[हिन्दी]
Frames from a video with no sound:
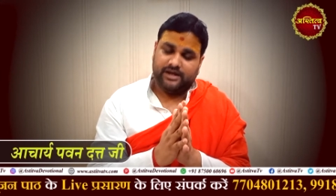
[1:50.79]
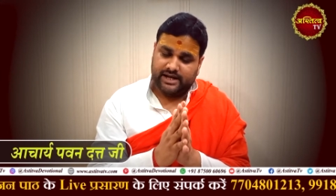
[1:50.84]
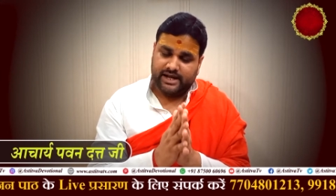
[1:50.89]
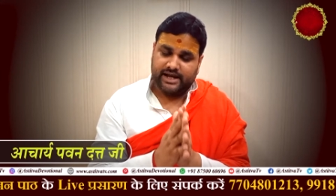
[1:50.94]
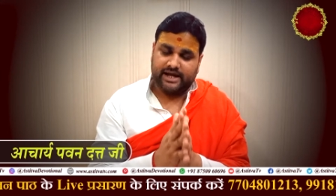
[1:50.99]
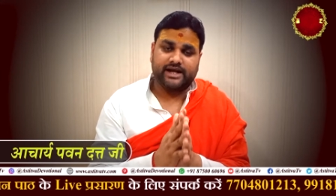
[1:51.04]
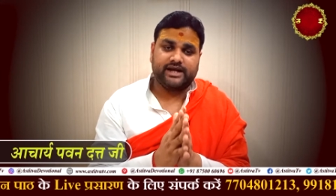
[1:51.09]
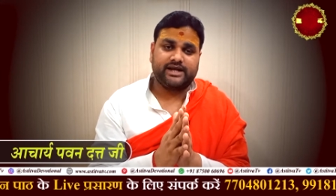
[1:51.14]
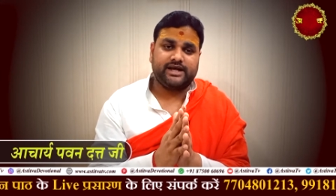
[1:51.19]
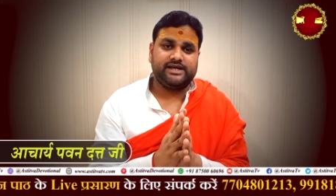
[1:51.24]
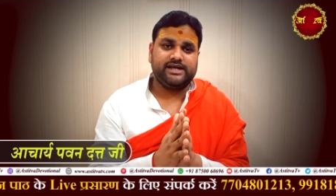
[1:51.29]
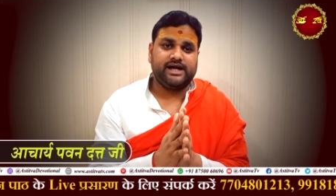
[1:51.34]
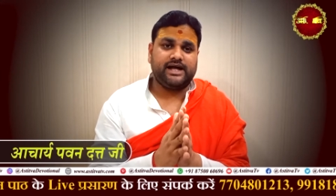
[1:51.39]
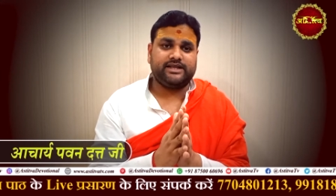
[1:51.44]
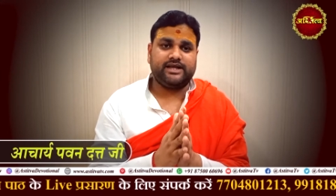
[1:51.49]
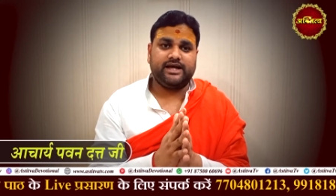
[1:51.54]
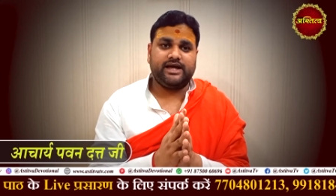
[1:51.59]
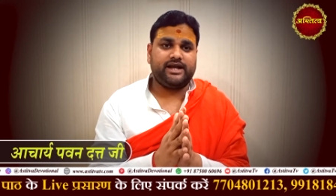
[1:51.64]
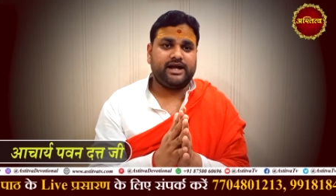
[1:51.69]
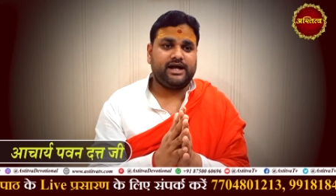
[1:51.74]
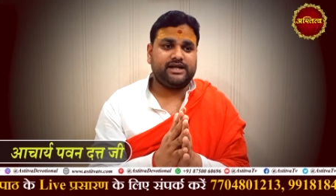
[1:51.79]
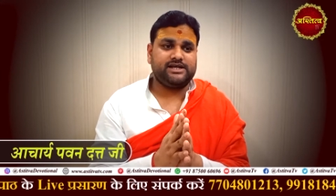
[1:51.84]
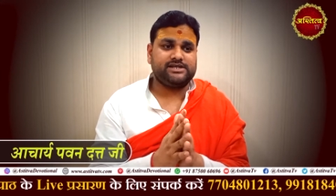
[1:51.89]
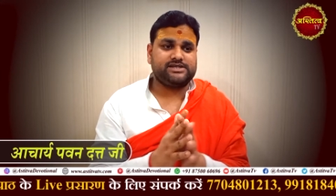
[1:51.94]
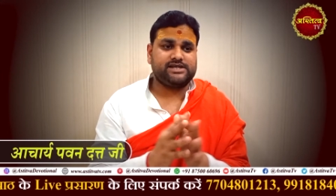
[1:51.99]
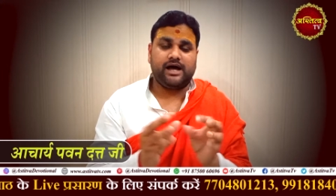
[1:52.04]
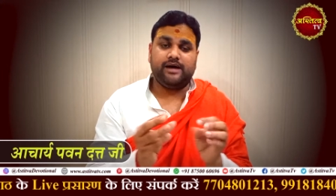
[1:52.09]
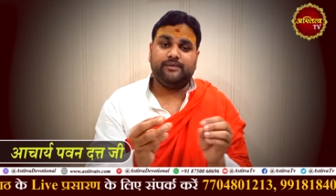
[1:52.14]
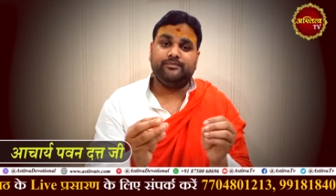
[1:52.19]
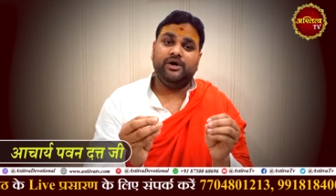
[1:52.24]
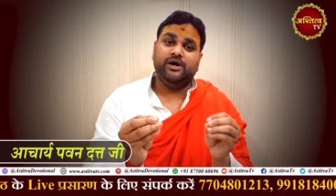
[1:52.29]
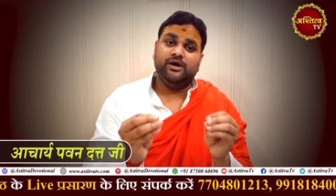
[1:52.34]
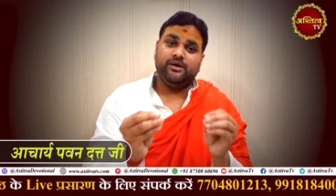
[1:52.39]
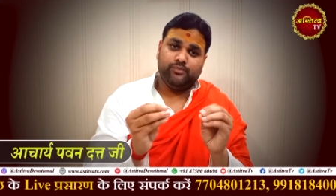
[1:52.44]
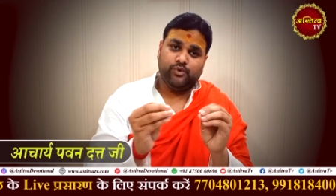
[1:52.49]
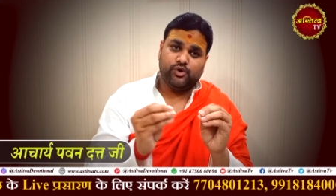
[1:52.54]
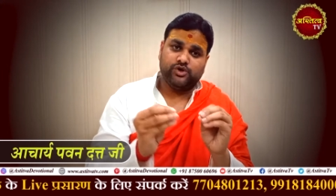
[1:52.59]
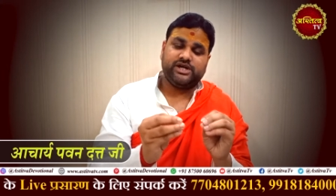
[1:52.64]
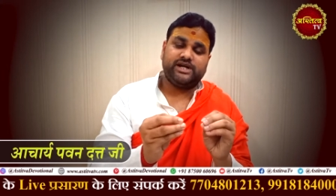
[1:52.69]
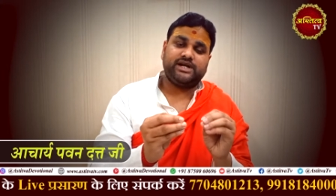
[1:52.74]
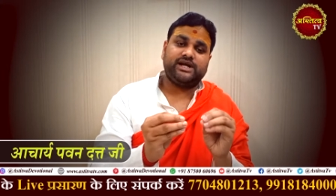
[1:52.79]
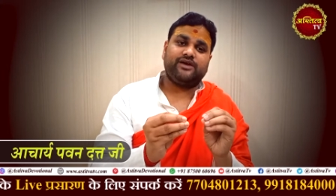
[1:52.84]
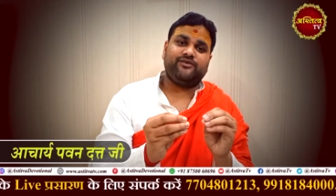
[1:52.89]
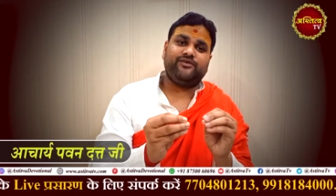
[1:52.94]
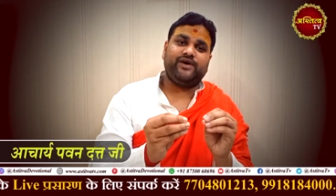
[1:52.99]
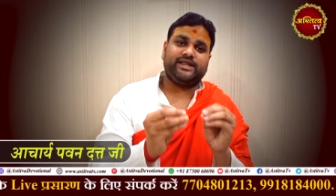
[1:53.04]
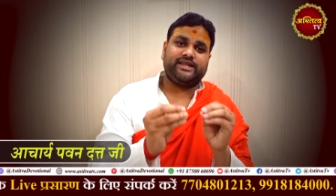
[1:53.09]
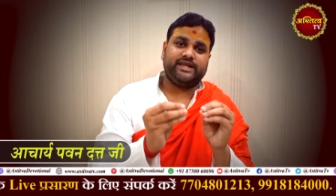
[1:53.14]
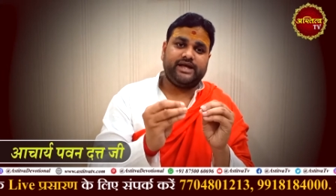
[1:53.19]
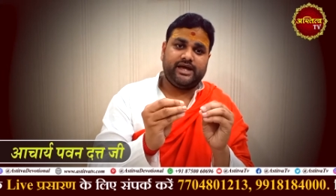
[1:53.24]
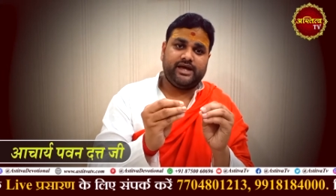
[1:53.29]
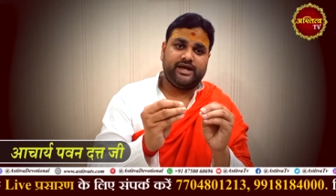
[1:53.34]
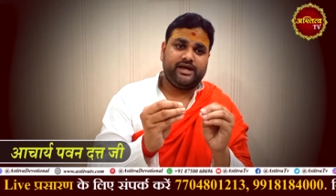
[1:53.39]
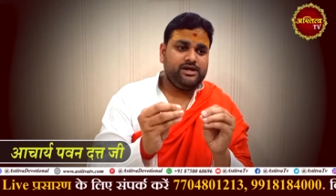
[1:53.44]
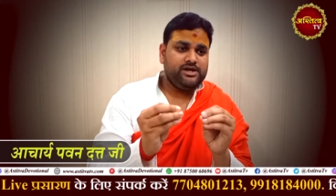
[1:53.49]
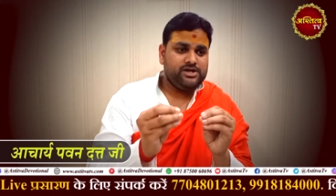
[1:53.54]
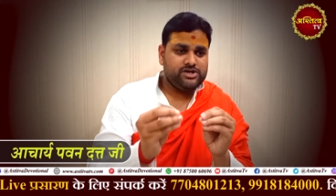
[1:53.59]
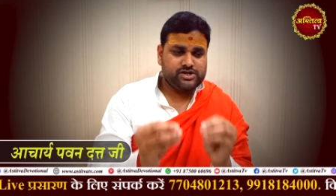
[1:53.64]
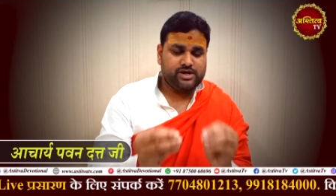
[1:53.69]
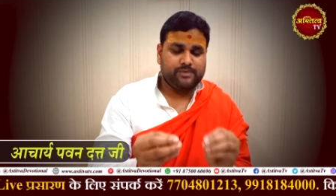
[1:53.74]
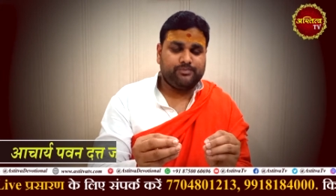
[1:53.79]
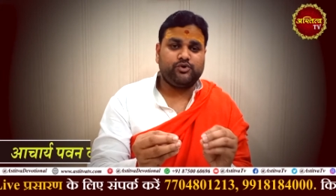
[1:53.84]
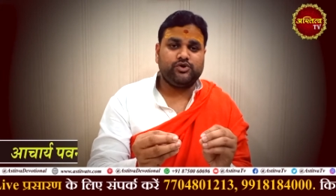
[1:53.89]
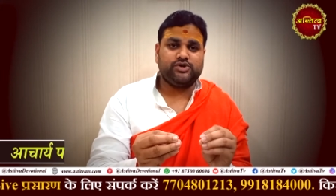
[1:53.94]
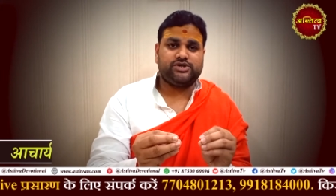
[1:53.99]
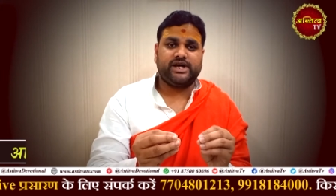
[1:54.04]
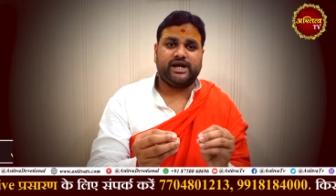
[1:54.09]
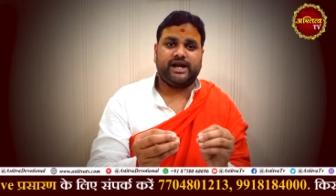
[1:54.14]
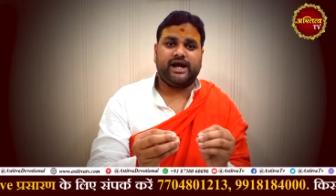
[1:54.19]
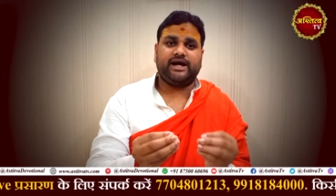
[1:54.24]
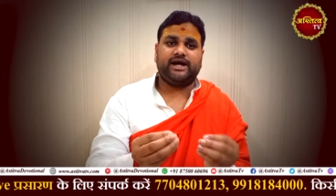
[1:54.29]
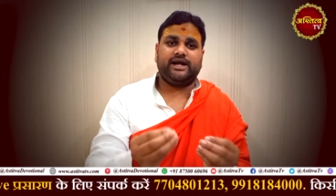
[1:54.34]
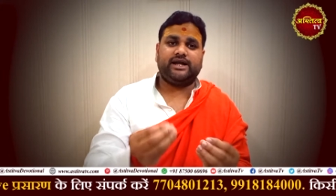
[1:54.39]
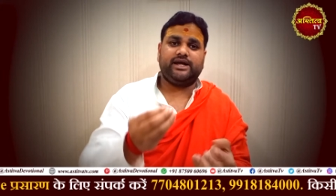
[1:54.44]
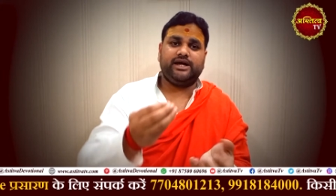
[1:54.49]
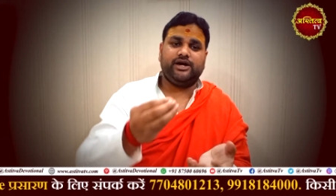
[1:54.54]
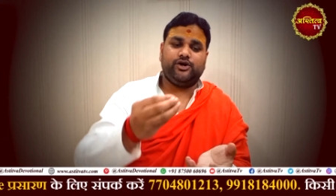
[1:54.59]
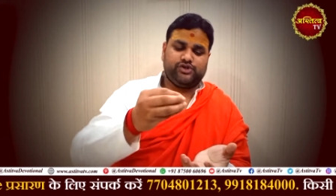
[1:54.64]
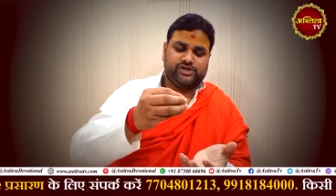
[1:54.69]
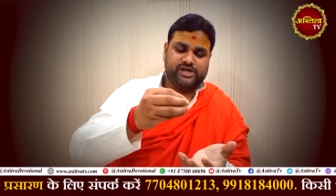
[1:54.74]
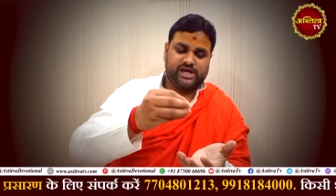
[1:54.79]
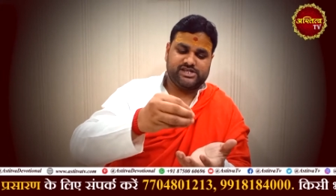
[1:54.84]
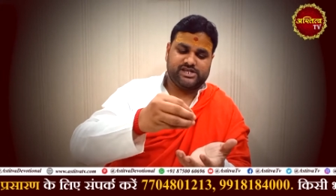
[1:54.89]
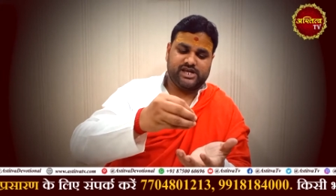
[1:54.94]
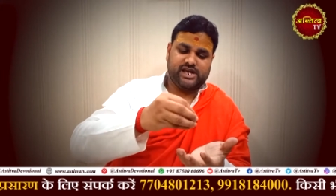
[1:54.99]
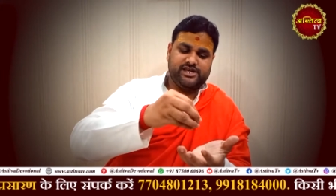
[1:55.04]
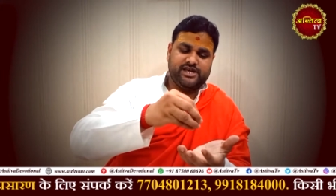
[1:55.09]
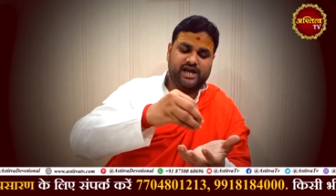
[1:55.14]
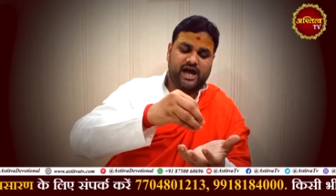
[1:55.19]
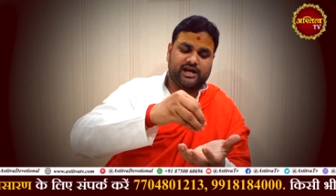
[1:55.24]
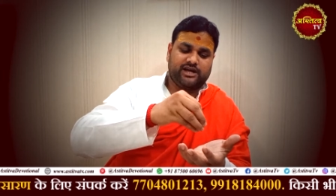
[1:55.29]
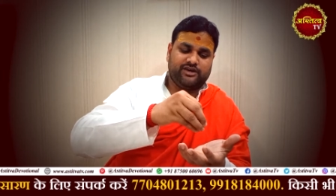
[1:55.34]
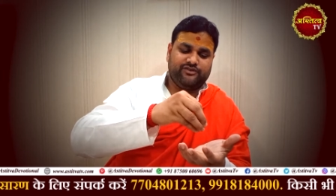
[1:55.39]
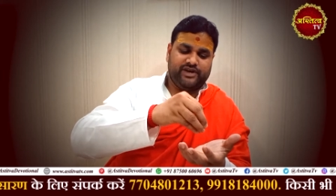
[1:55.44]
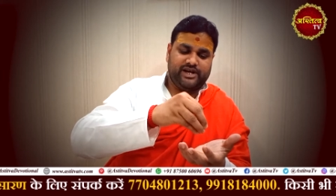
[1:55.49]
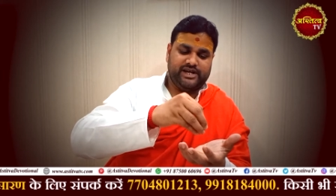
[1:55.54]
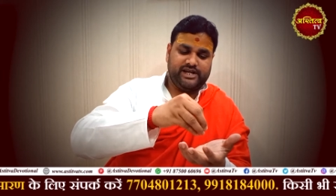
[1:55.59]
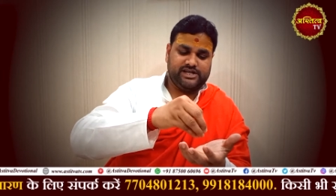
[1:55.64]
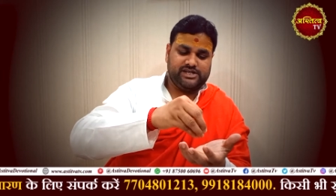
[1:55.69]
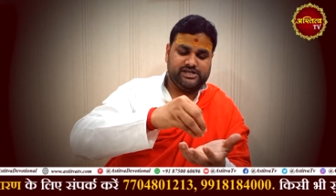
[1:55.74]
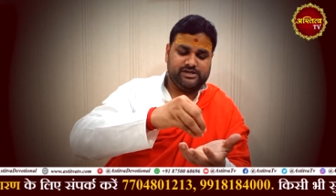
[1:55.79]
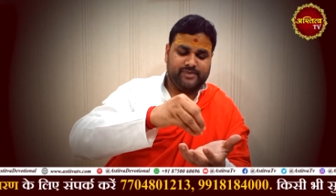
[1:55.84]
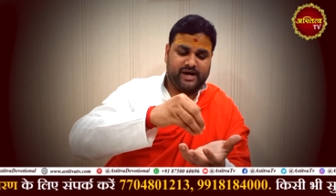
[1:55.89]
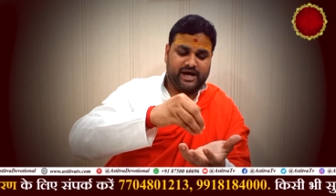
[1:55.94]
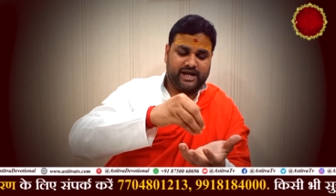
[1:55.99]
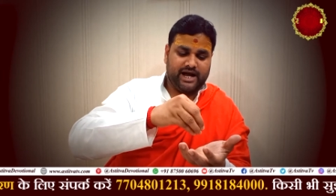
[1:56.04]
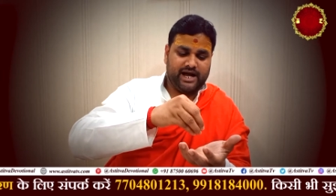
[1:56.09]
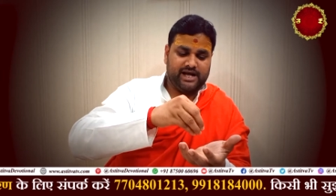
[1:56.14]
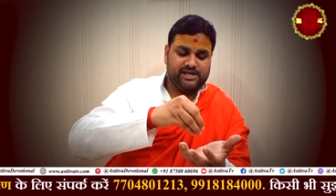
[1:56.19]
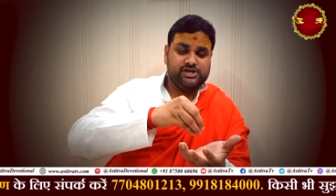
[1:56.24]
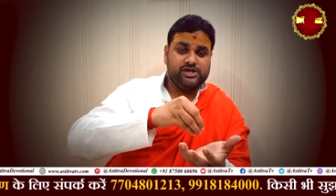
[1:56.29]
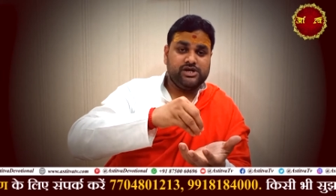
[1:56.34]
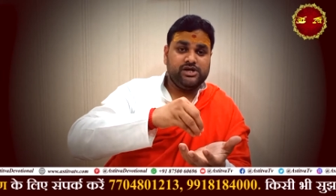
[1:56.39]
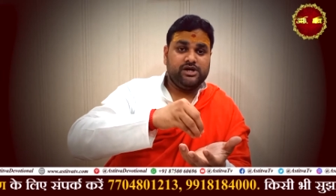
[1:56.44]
लेकर के जाते हैं राजा साहब भोजन करवाते हैं सब कुछ करा करके और जैसे ही याज्ञवल्लिक जी महाराज